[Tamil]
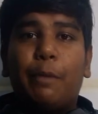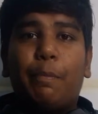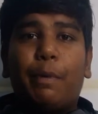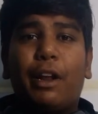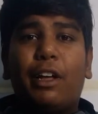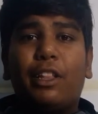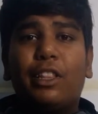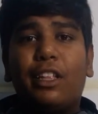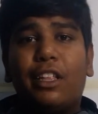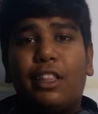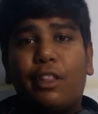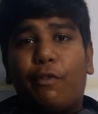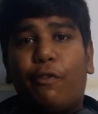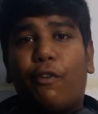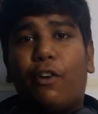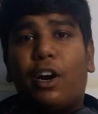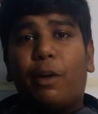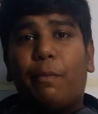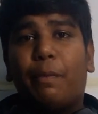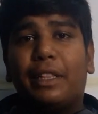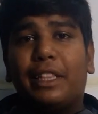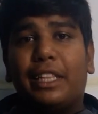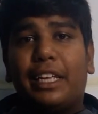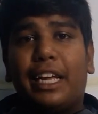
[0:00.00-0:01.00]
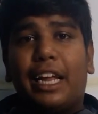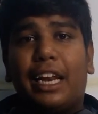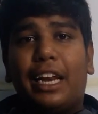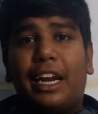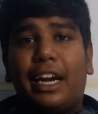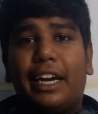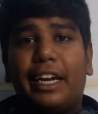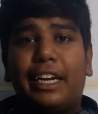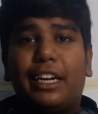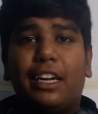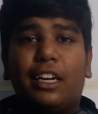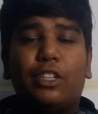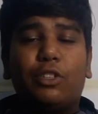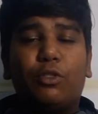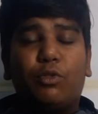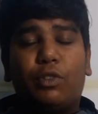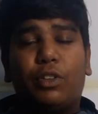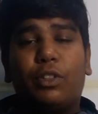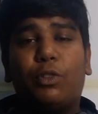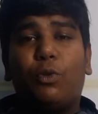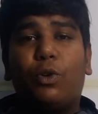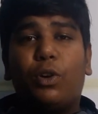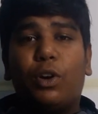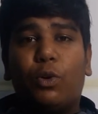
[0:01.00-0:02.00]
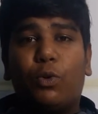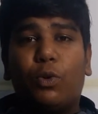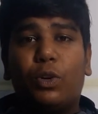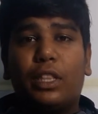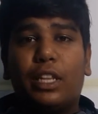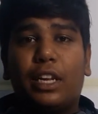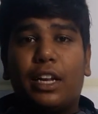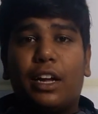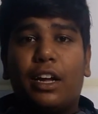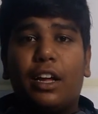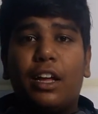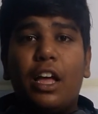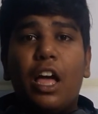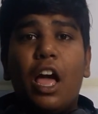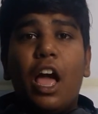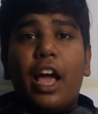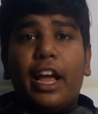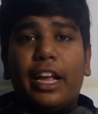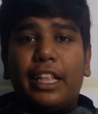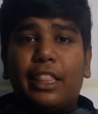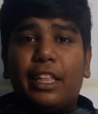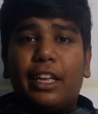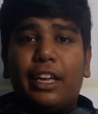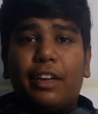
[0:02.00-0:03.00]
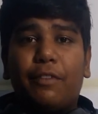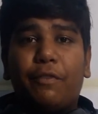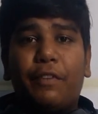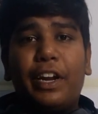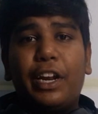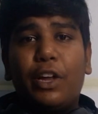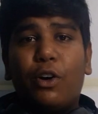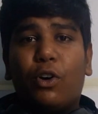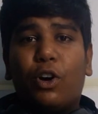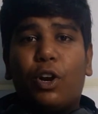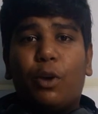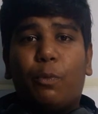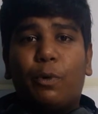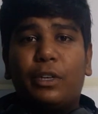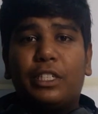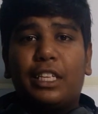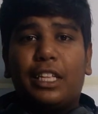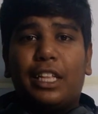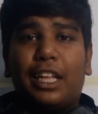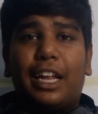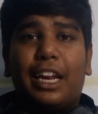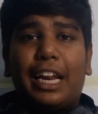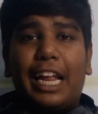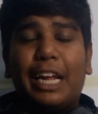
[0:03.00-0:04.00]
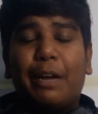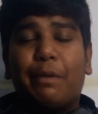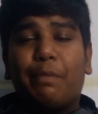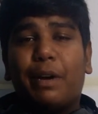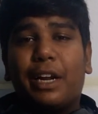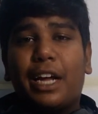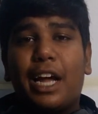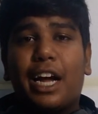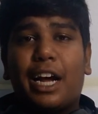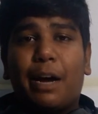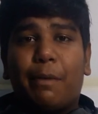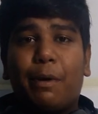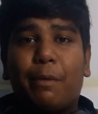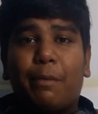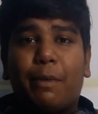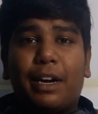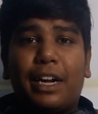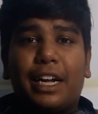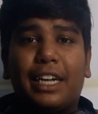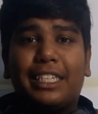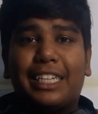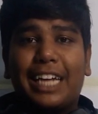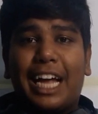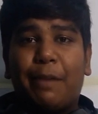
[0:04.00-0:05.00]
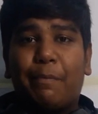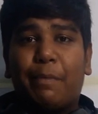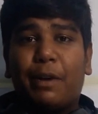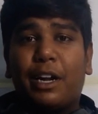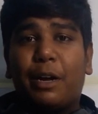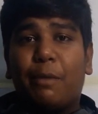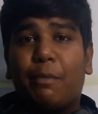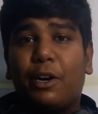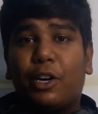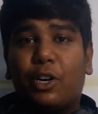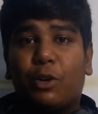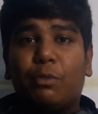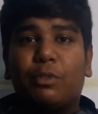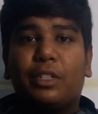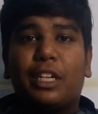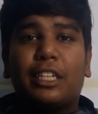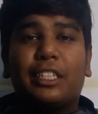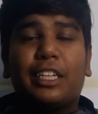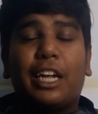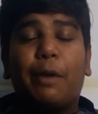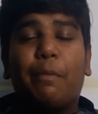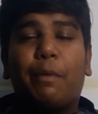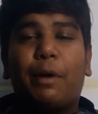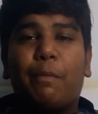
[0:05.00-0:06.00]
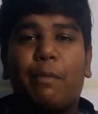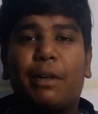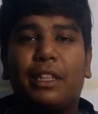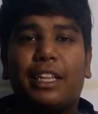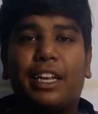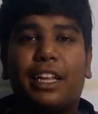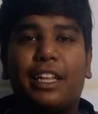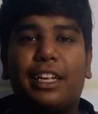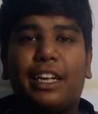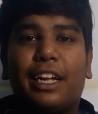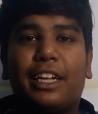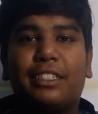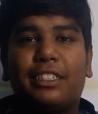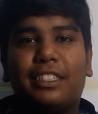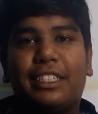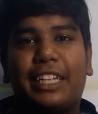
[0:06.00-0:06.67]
இப்போ நான் வந்து இந்த ஃபோனை பற்றி எல்லா டீட்டெயில்ஸும் வந்து உங்களுக்கு கொடுத்துட்டேன் இந்த வீடியோ உங்களுக்கு பிடிச்சிருந்தா லைக் பண்ணுங்கள் கமெண்ட் பண்ணுங்கள் ஷேர் பண்ணுங்கள் மற்றும் சப்ஸ்கிரைப் பண்ண மறந்துடாதீங்க